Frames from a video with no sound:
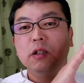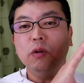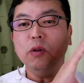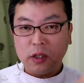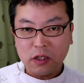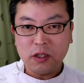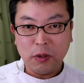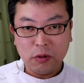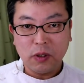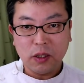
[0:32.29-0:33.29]
どうなってし
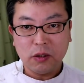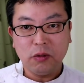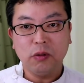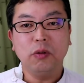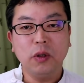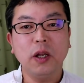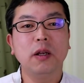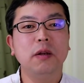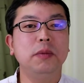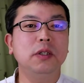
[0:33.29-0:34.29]
まうのかというのを
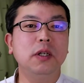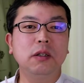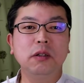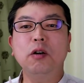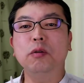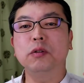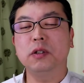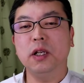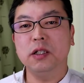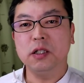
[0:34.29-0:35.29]
ね、ビジュアルでお
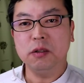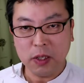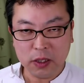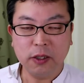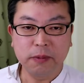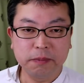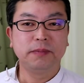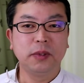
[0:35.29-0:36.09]
伝えします。